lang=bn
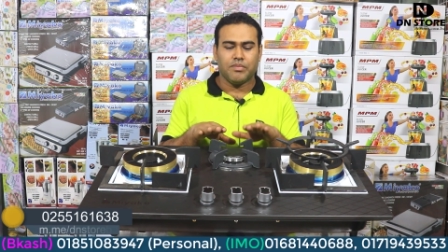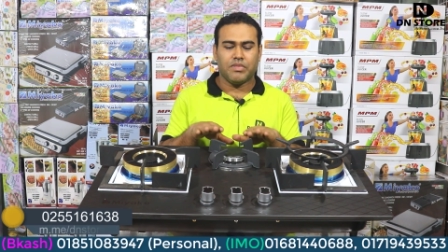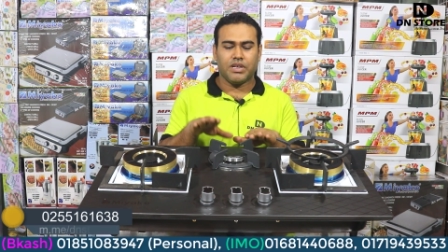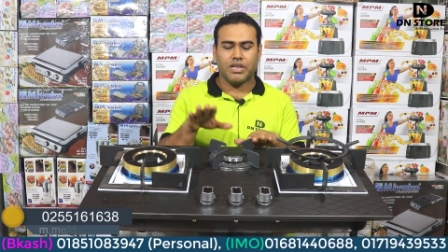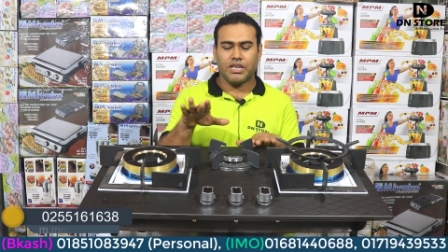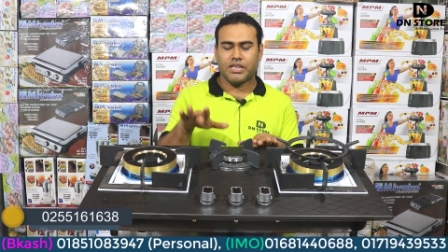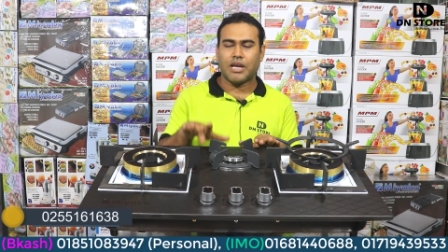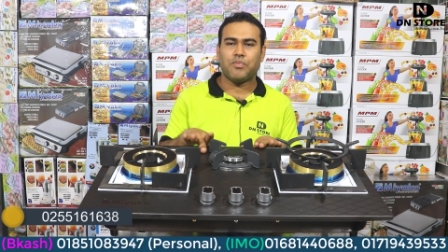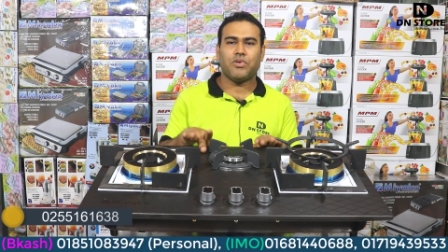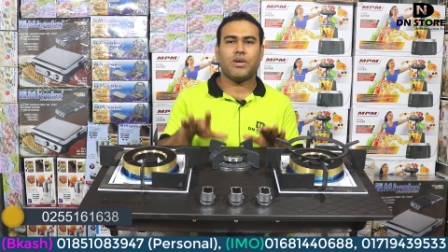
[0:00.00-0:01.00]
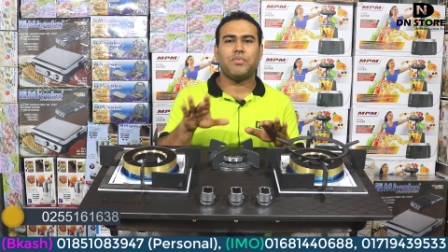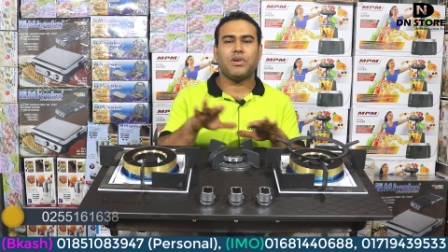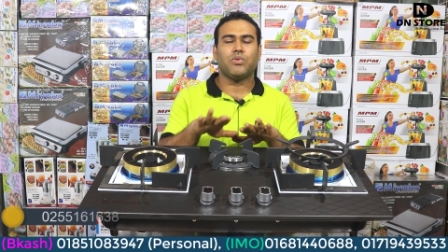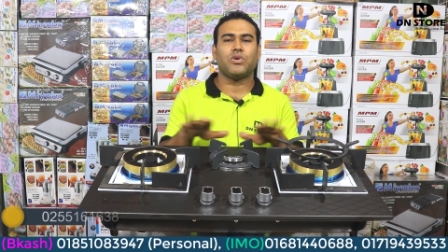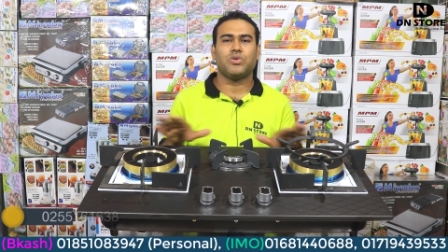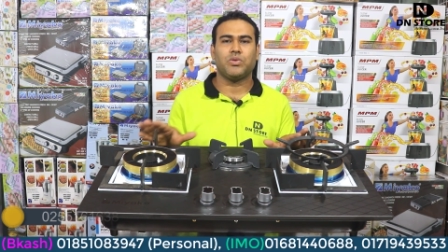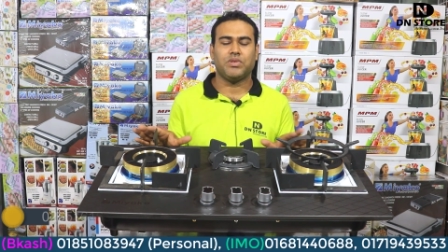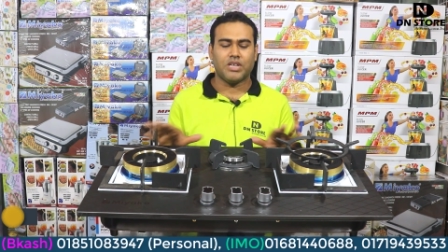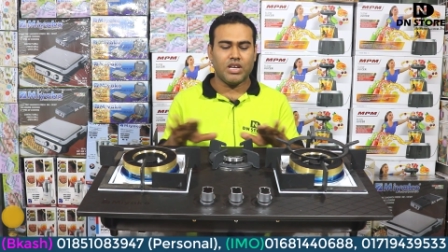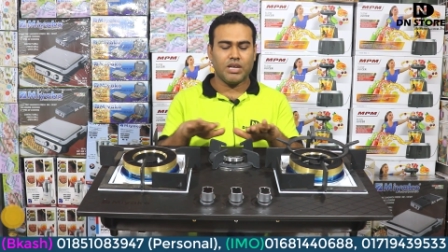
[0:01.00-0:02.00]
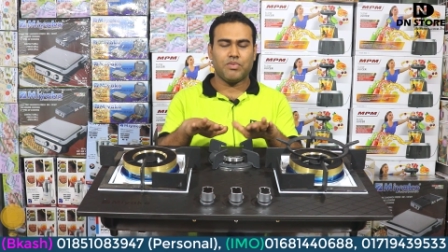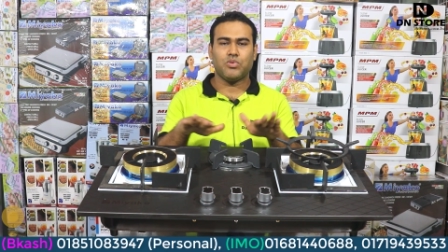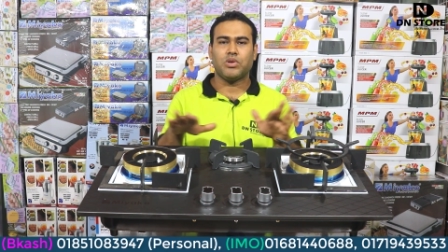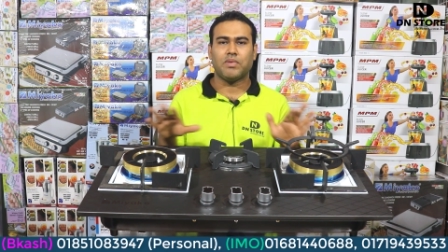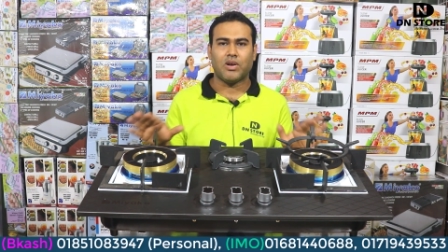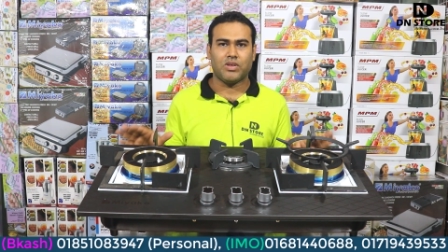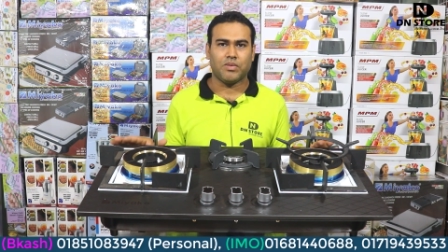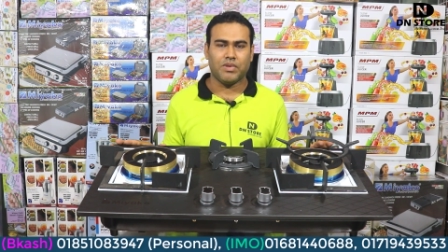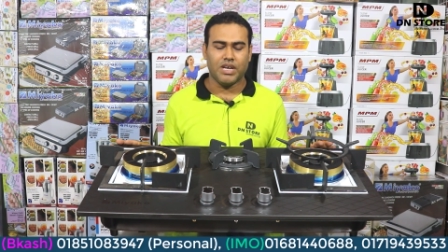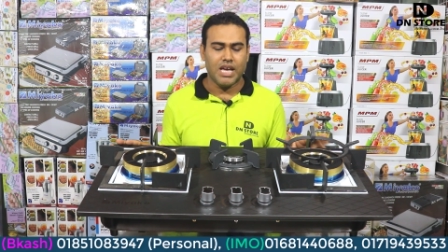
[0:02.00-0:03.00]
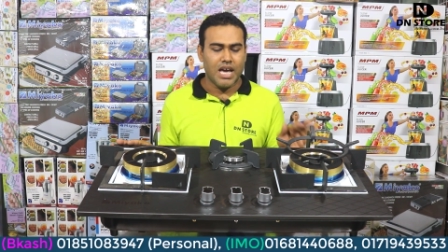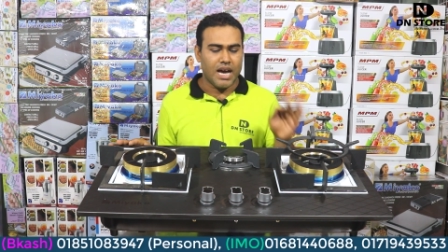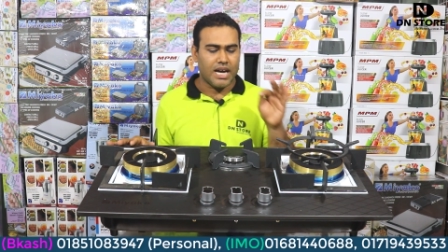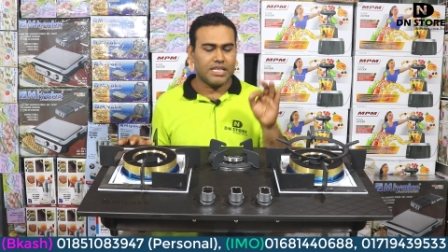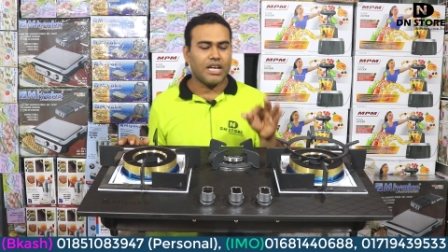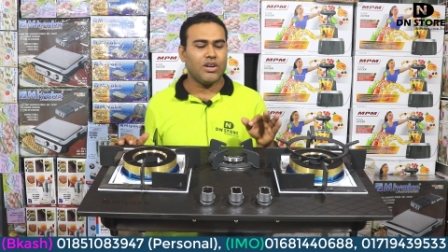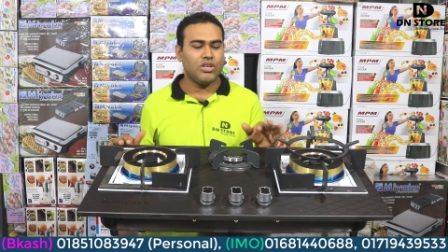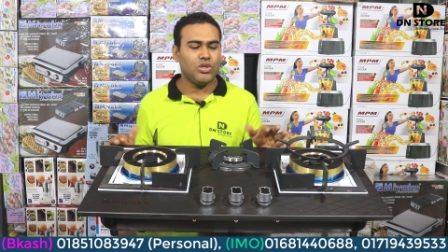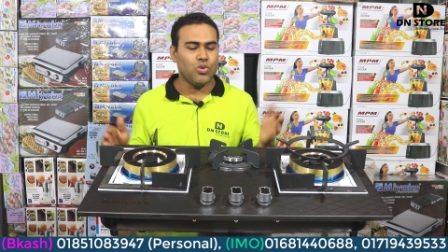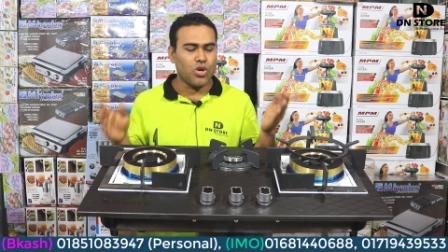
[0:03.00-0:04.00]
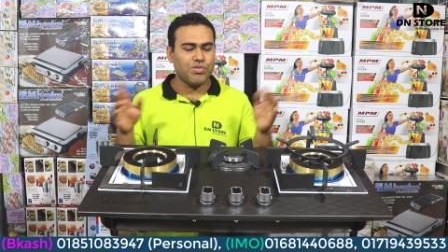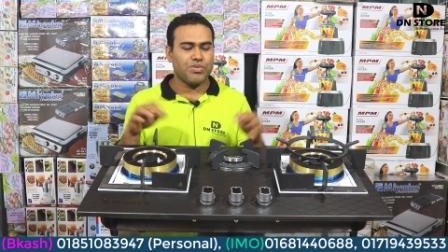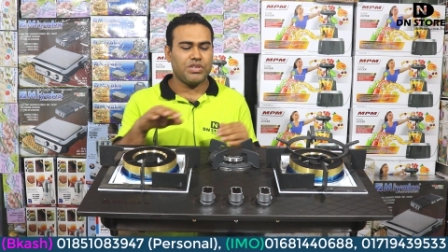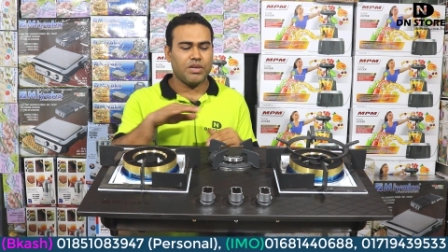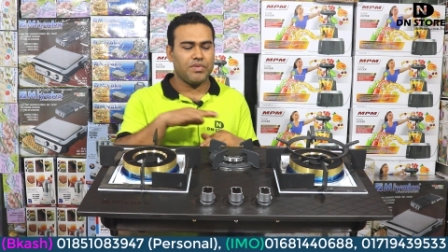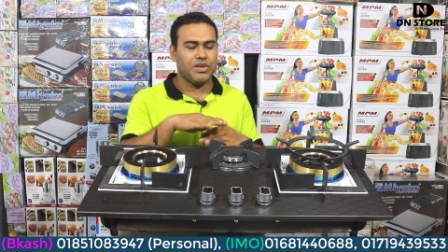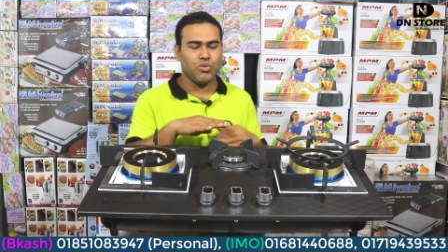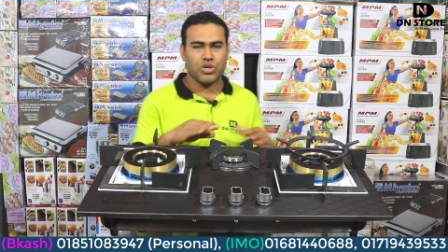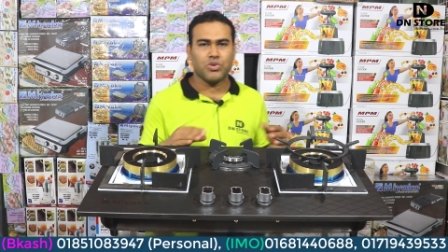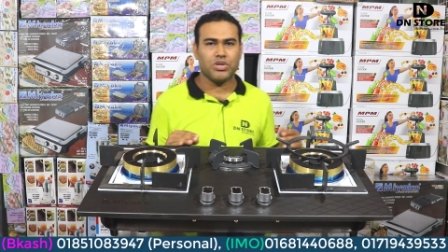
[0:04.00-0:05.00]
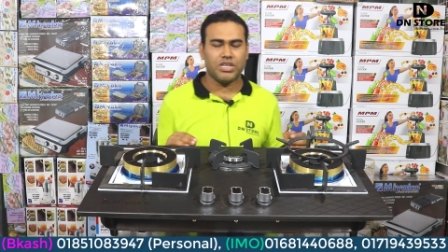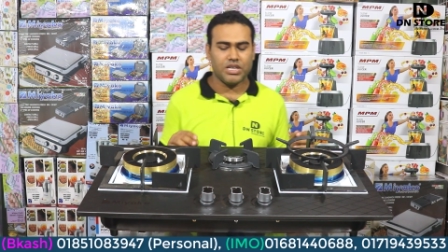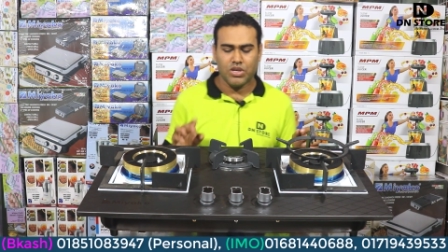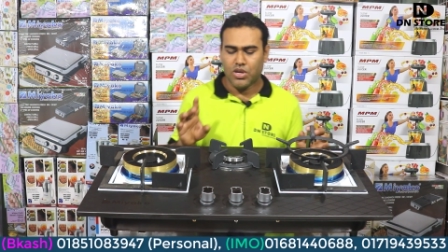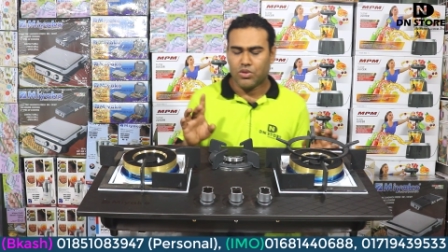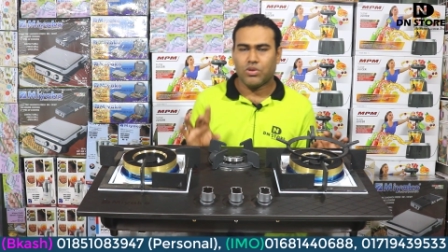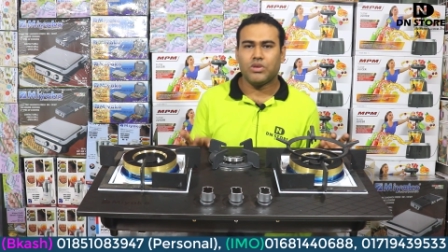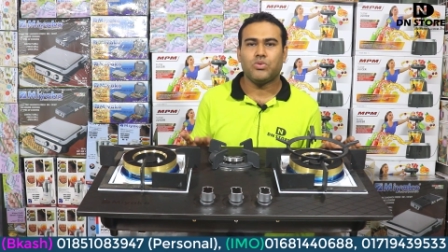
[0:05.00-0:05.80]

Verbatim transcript: মানে তারপরে আপনি এটা ওয়াশ করবেন তাহলে আপনার চুলাটা ভালো থাকবে আর তাহলে যদি গরম অবস্থায় আপনি এটা ওয়াশ করতে যান তাহলে